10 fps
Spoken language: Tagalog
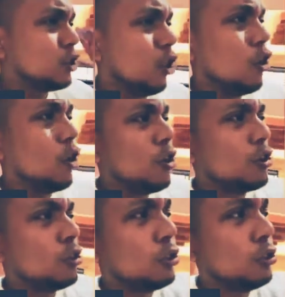So,
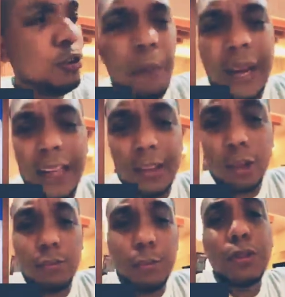dumer
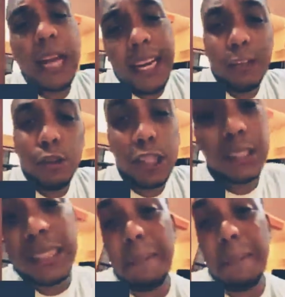so putang na doon sa